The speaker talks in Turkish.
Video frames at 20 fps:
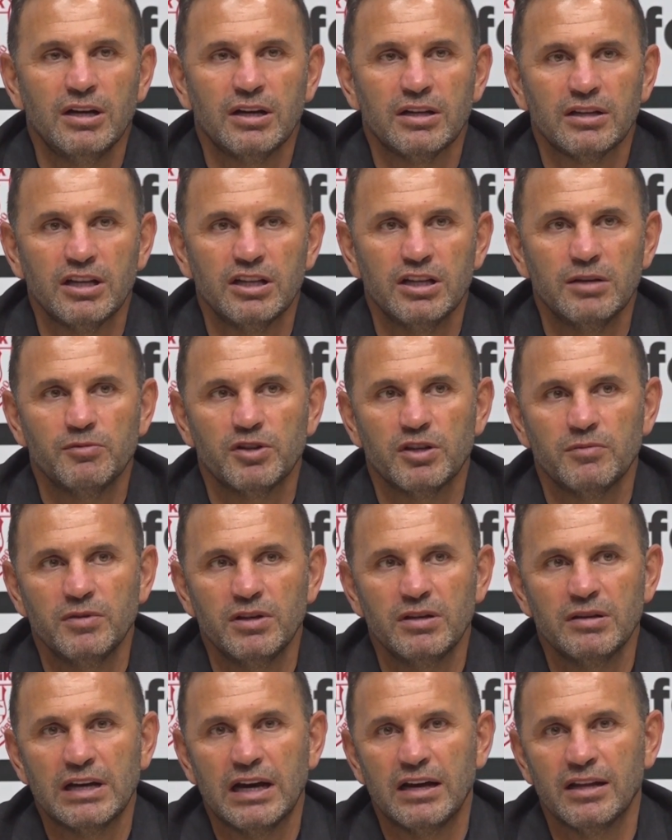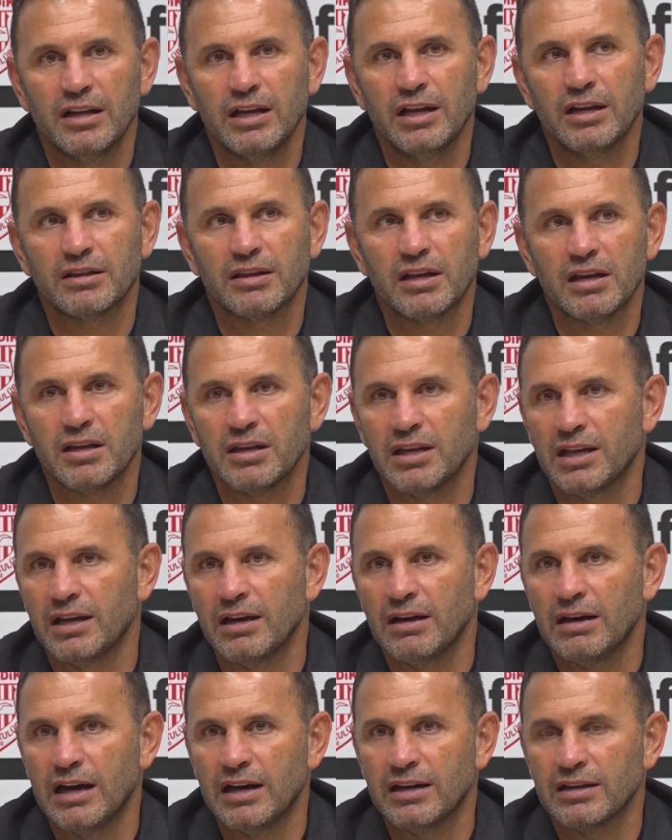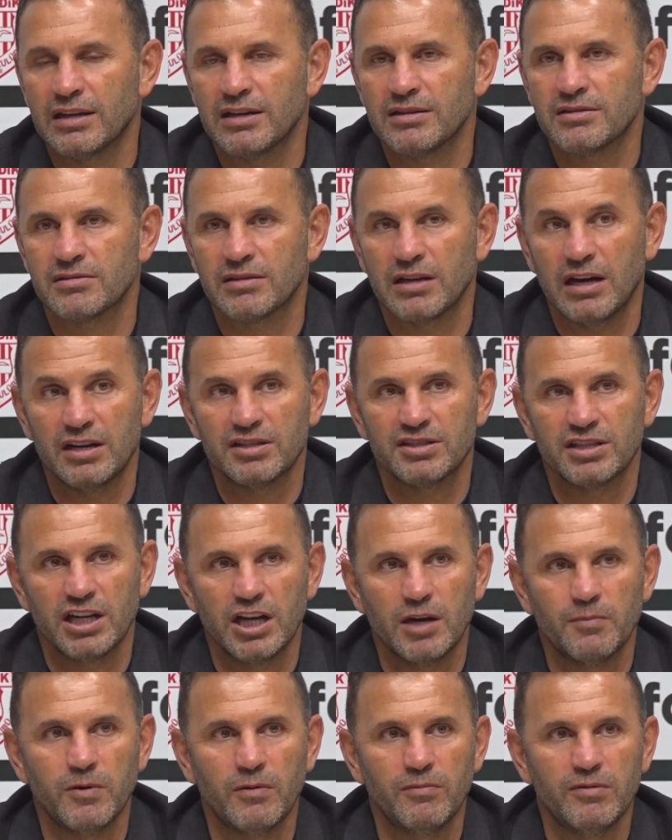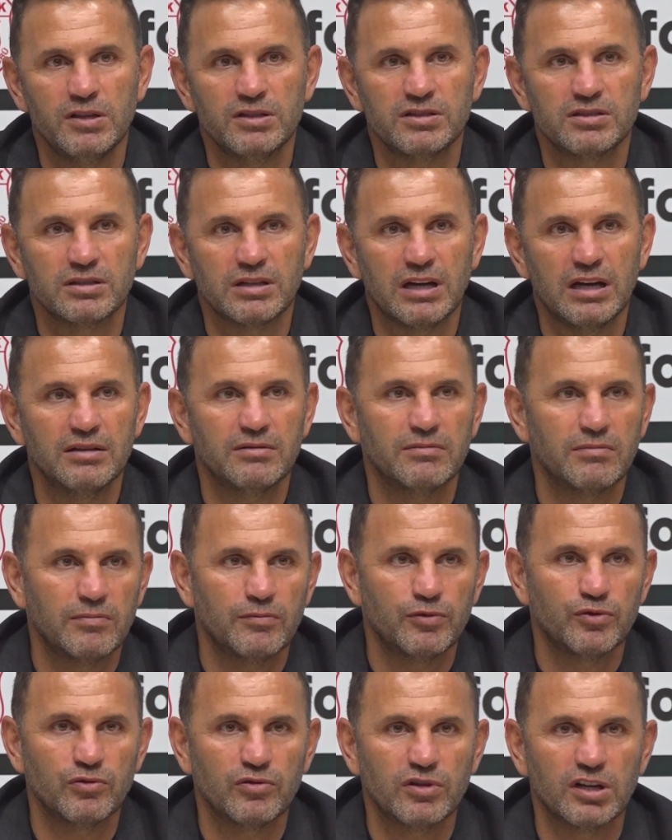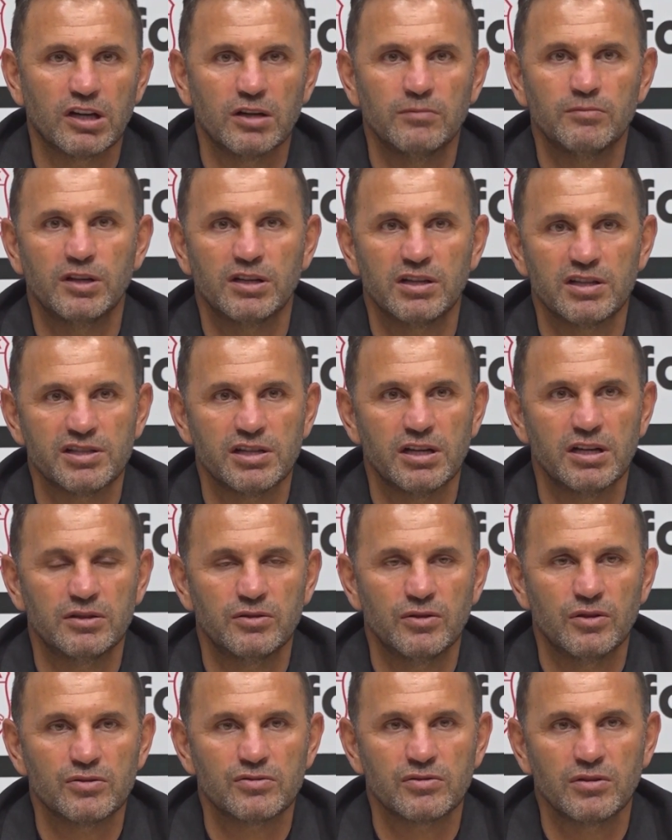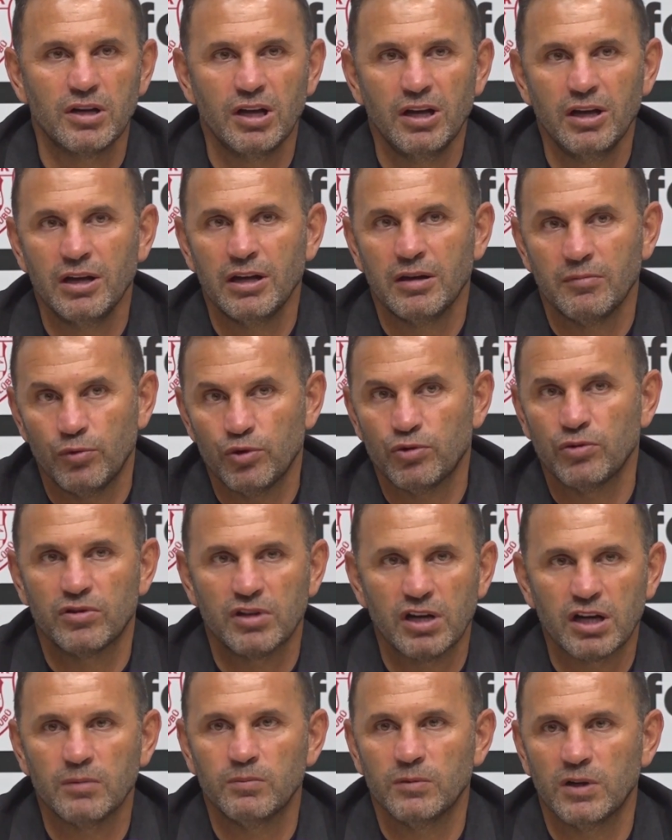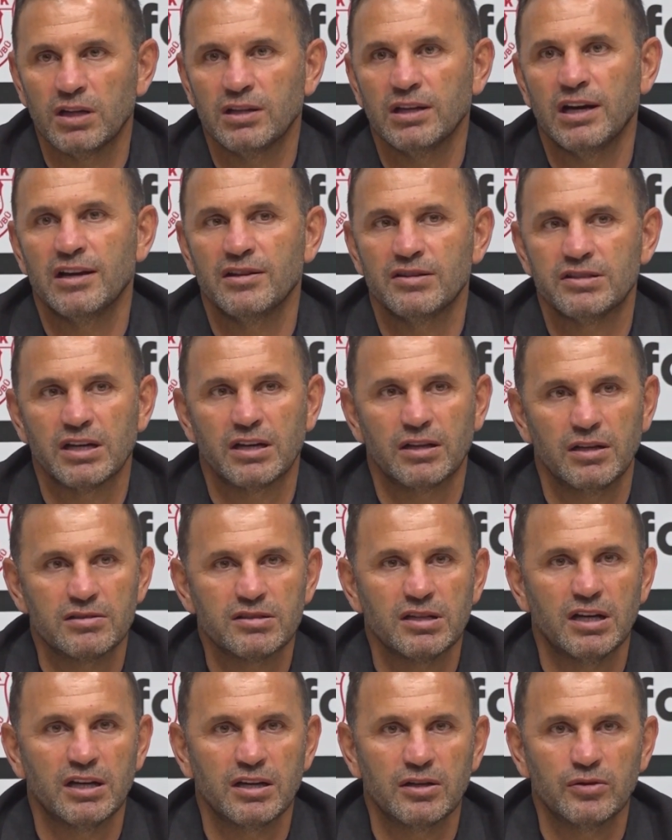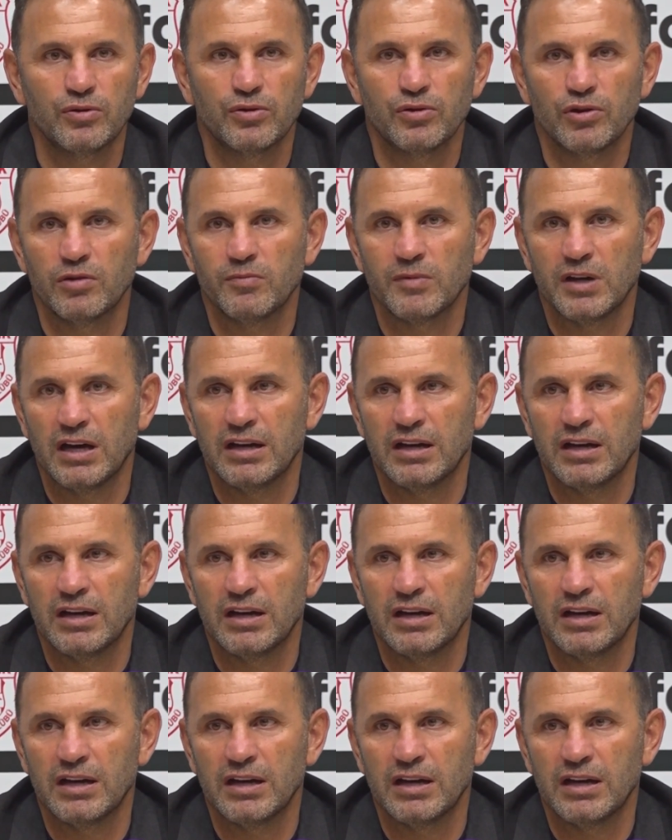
Dediğim gibi yani ligde yine herkes her şeyi yapabilir. Yani bütün takımları da seyrediyoruz. Bütün takımlara da aynı şekilde saygı duyuyorum.